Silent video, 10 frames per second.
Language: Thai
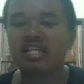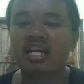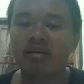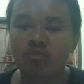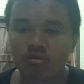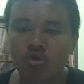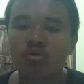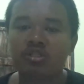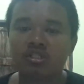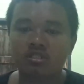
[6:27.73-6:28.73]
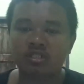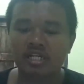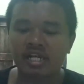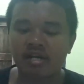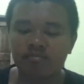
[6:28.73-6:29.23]
แต่ห้ามบริโภคเยอะ
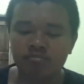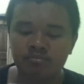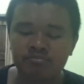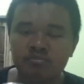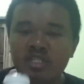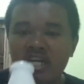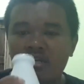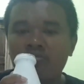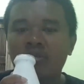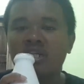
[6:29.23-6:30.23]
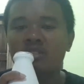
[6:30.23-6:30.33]
นะครับ หันมา